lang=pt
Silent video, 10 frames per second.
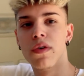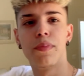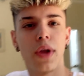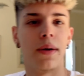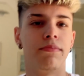Eu vou
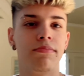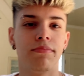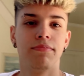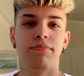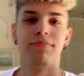pular.
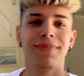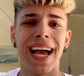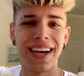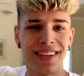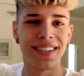
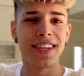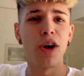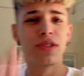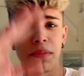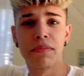Cagando nas
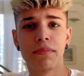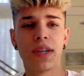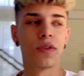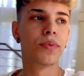calças, mas vou